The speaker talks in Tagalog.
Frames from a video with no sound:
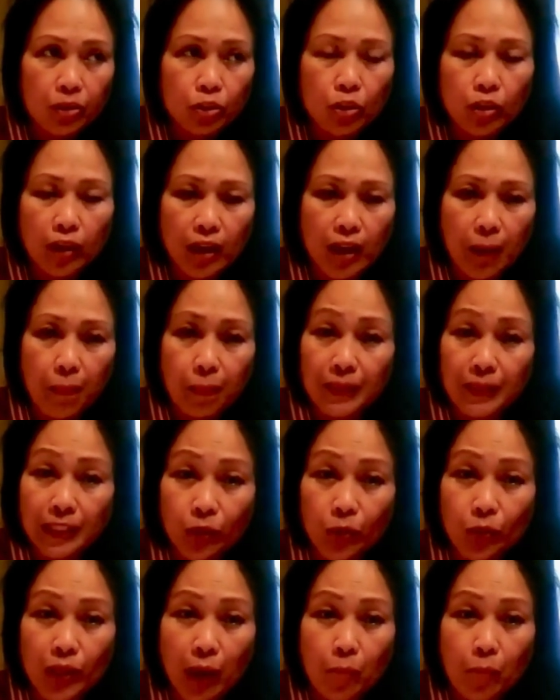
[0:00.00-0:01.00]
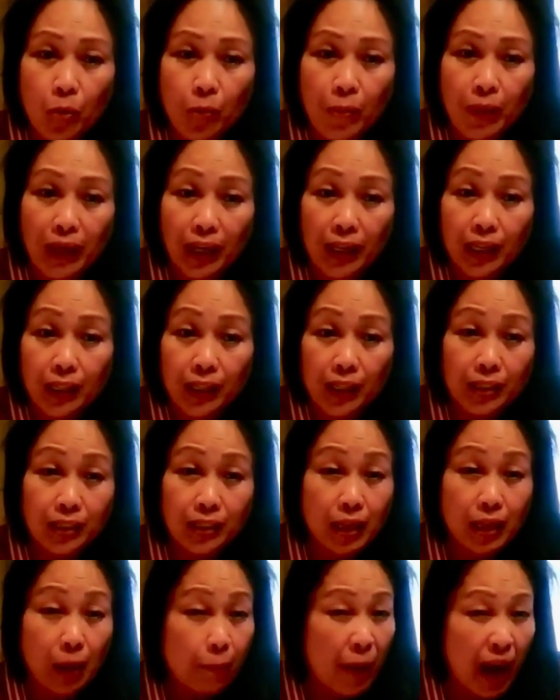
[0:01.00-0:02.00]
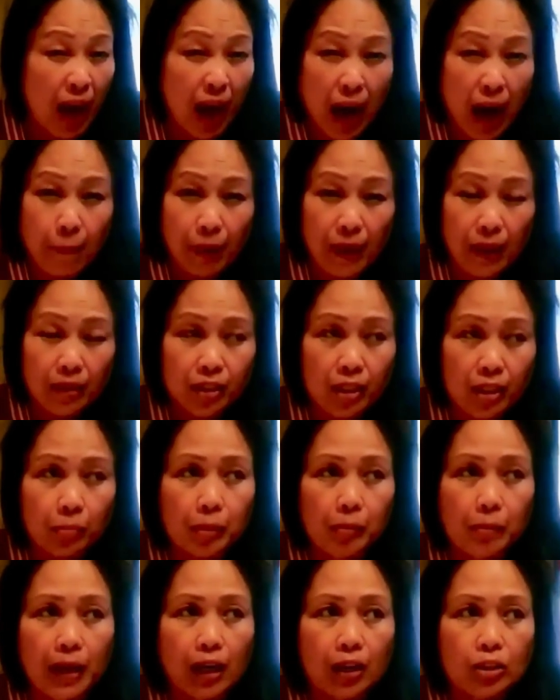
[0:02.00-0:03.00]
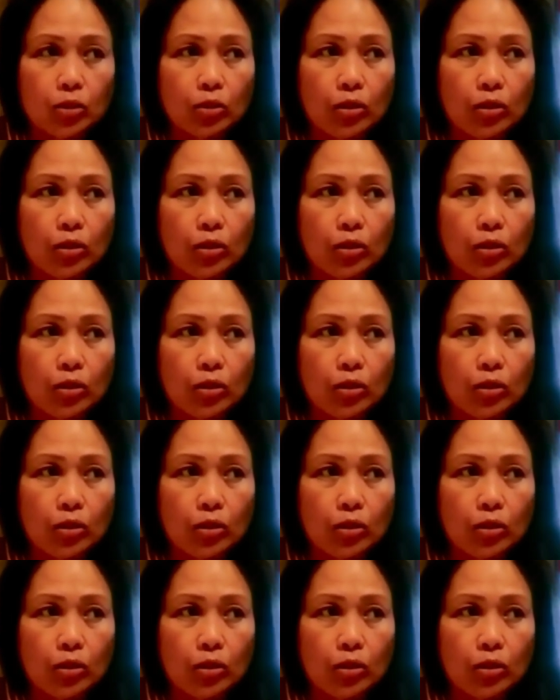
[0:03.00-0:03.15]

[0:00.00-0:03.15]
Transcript: so nahirapan si kuya mong mag-edit kasi napakahaba ng travel vlog.